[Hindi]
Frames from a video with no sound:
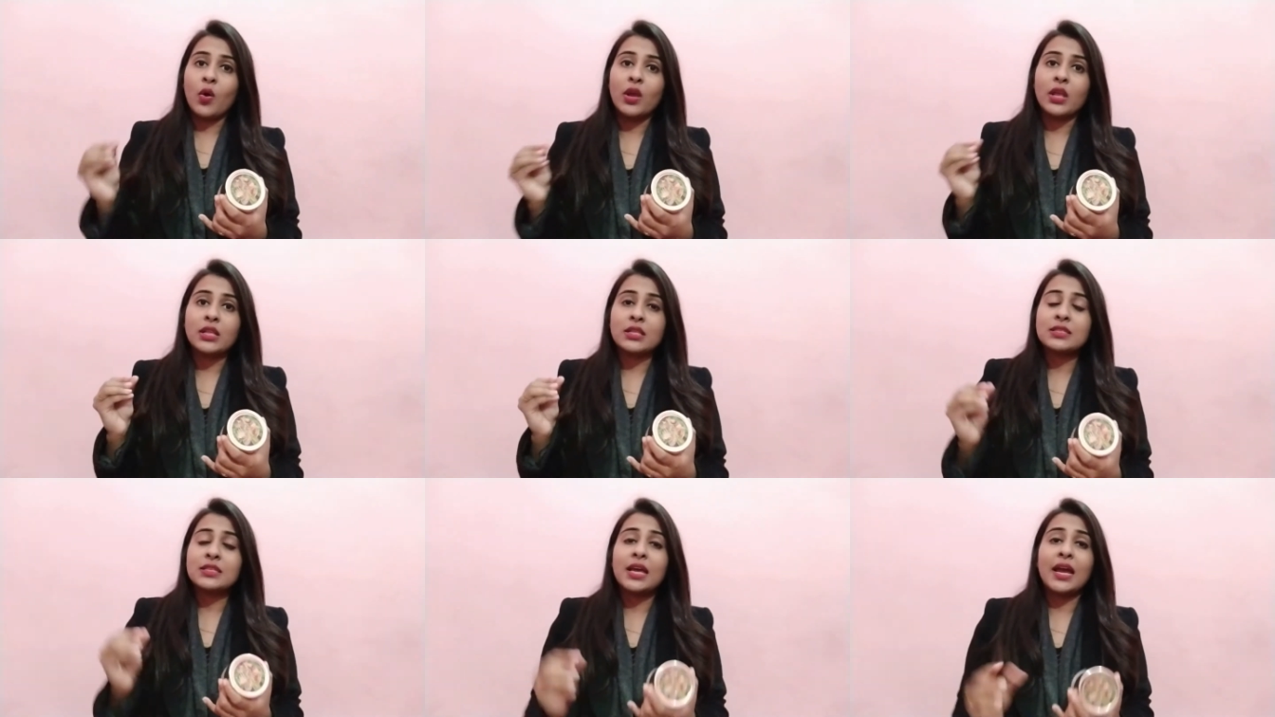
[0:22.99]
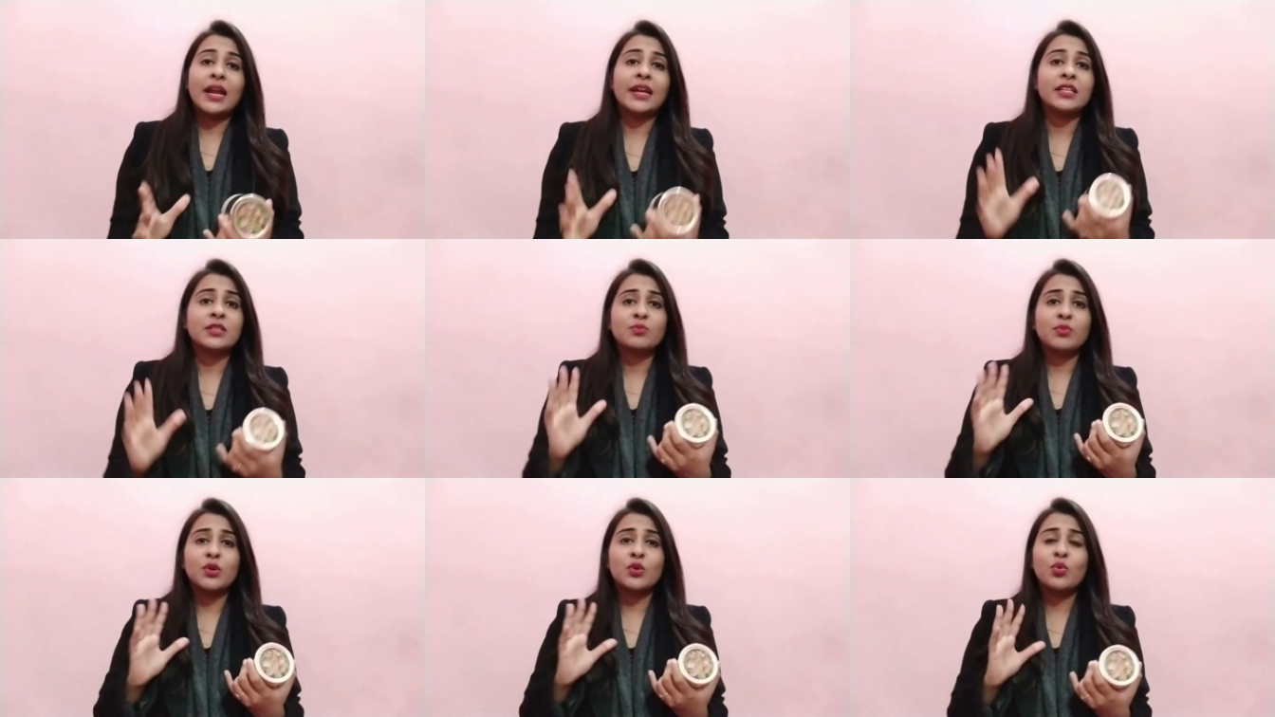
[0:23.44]
ऑयल्स एंड
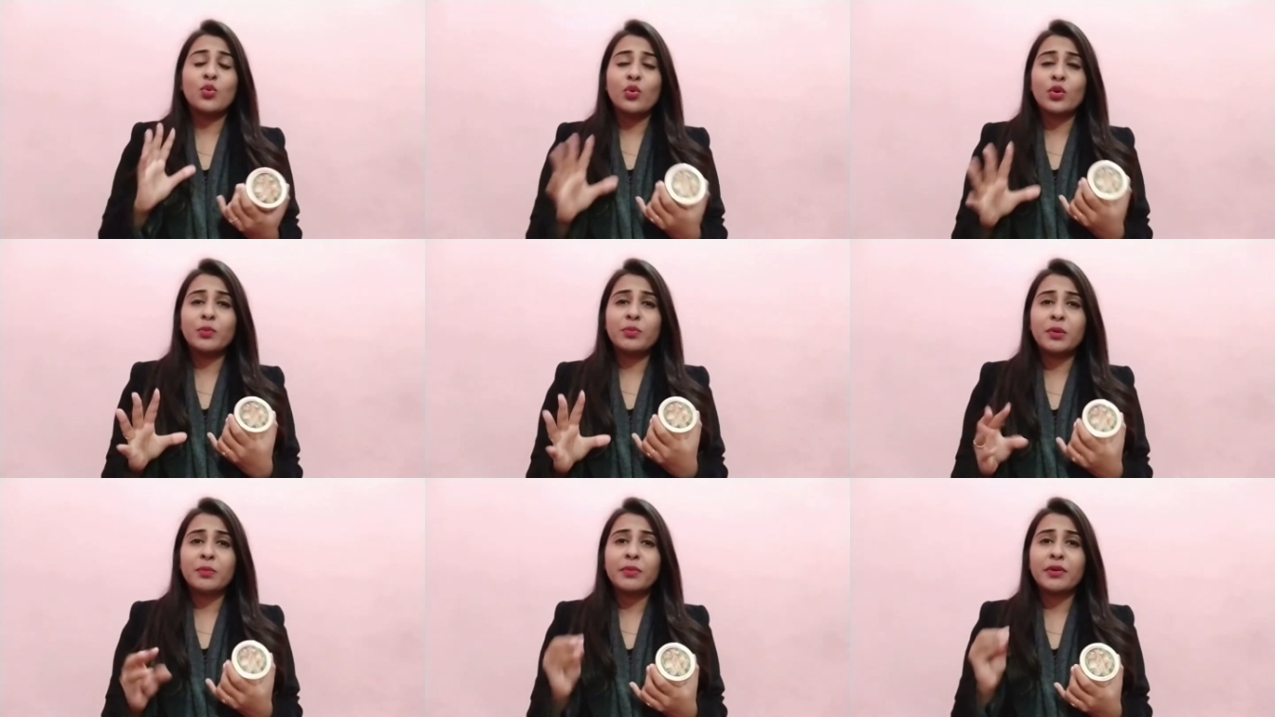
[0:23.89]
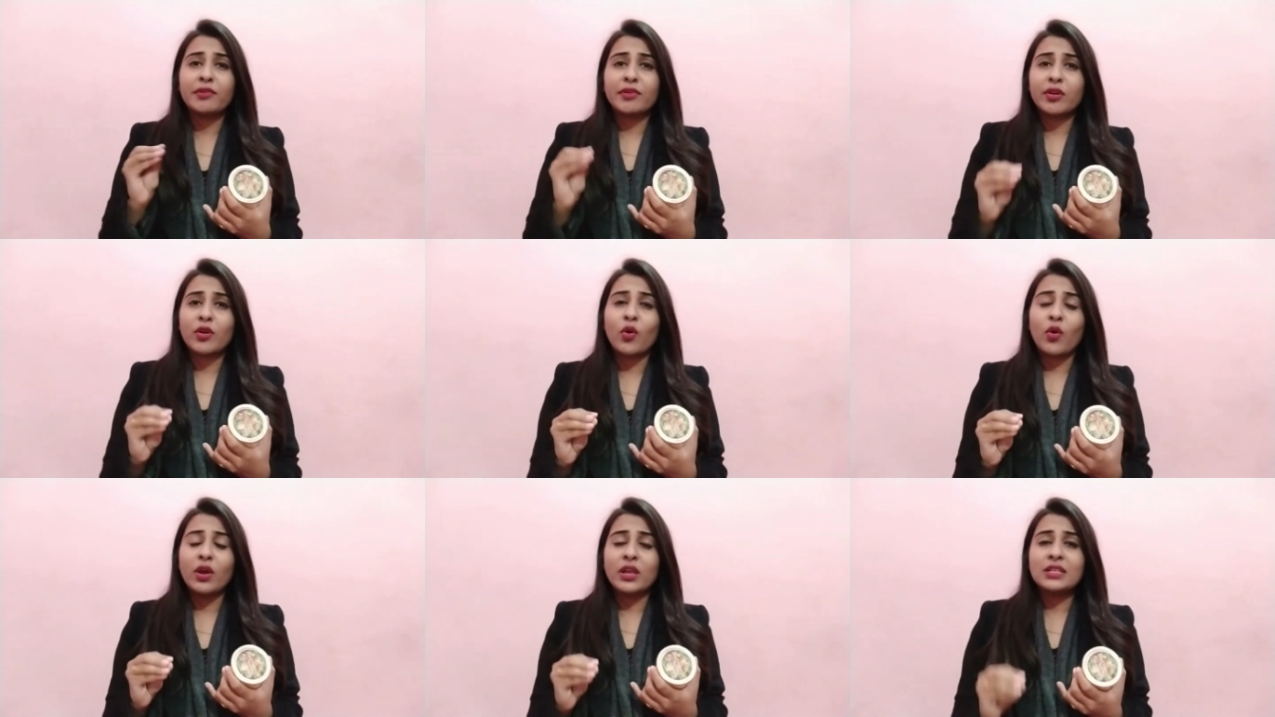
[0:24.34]
इसमें कोई भी
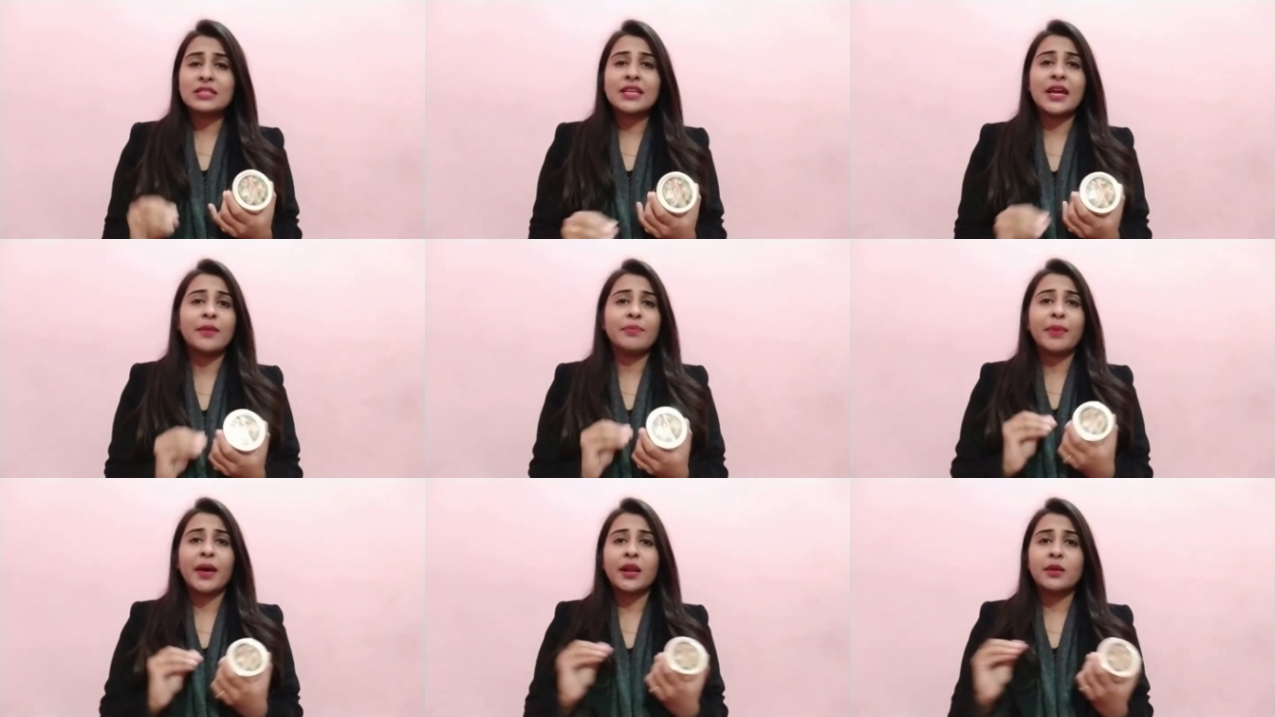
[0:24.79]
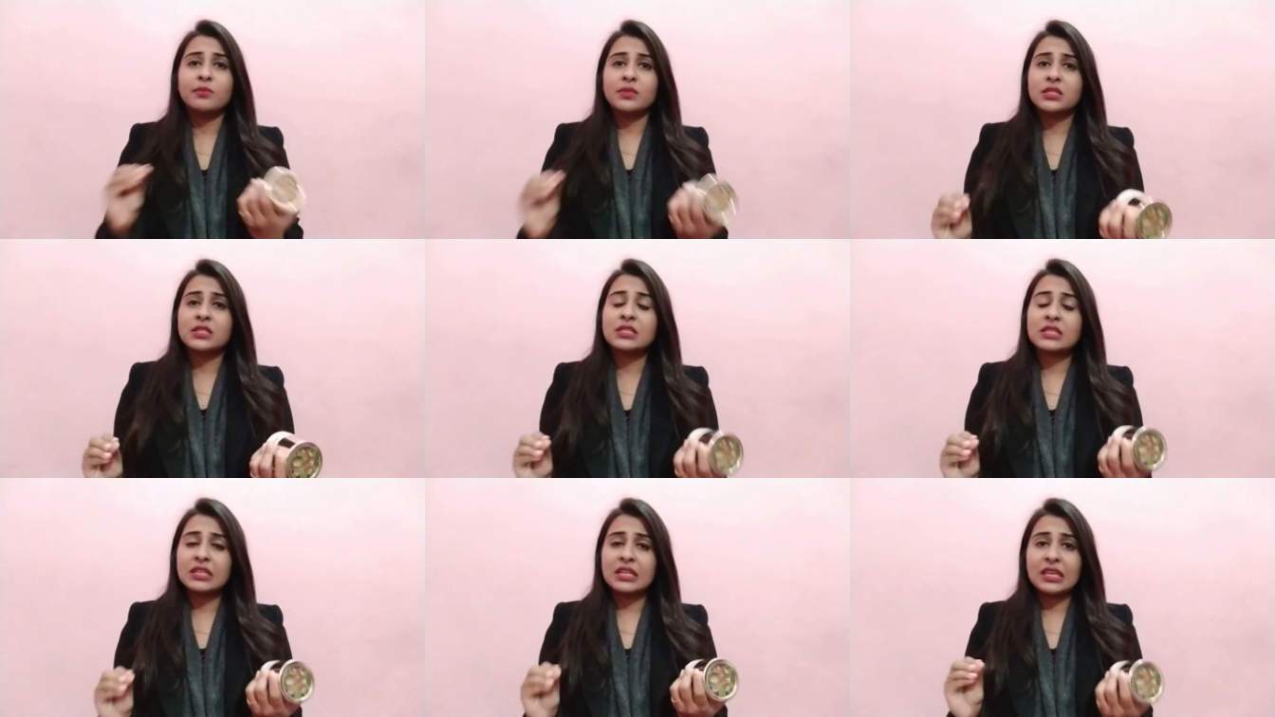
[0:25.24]
मिनरल ऑयल्स एंड
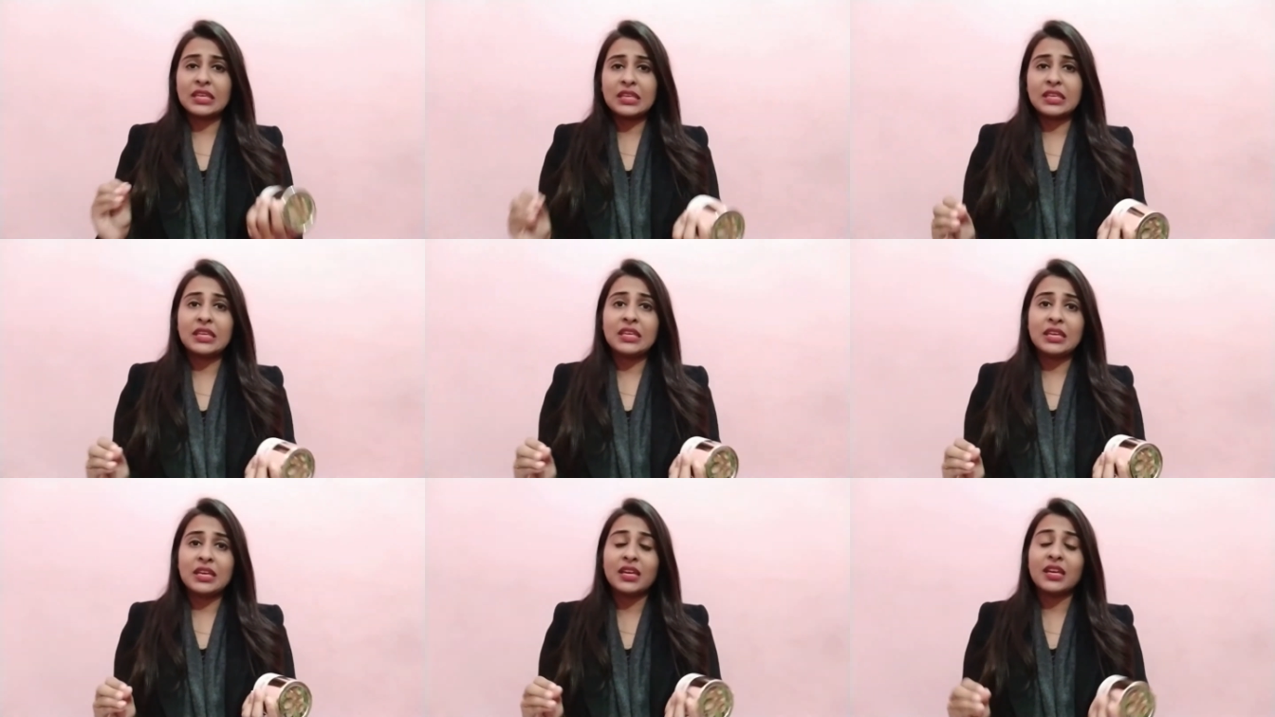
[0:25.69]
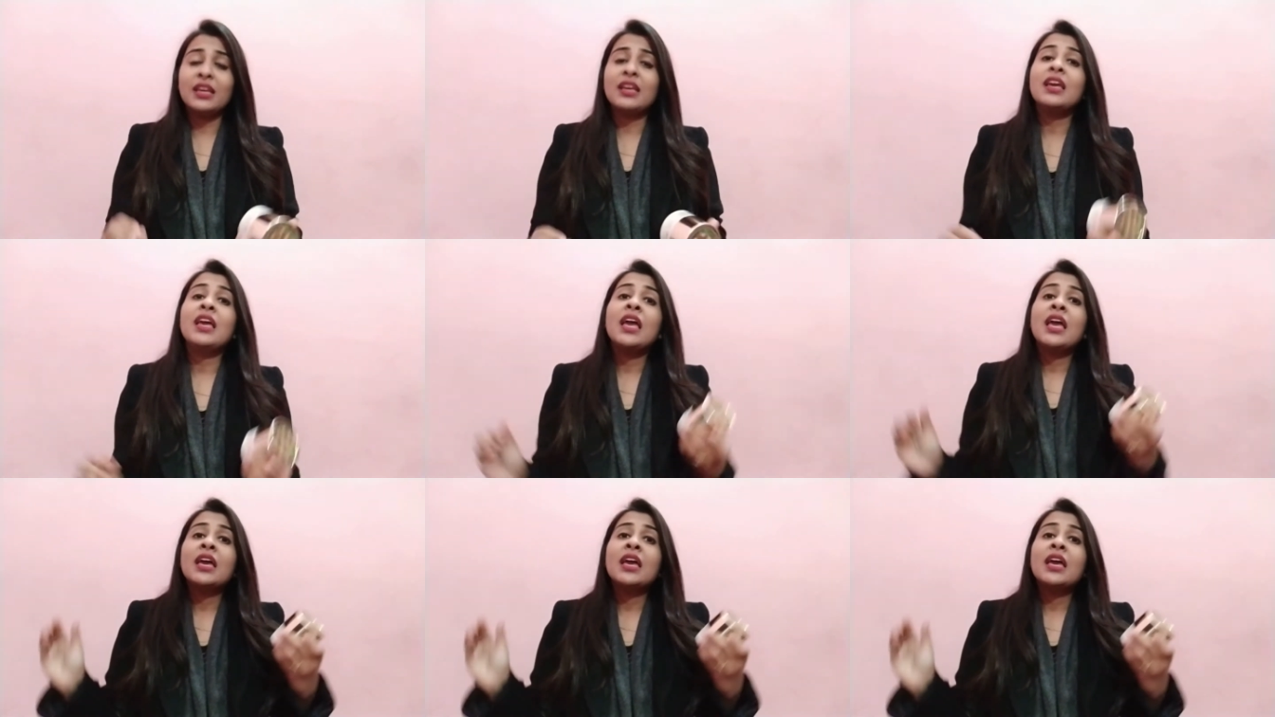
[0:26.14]
पैराबिन्स नहीं है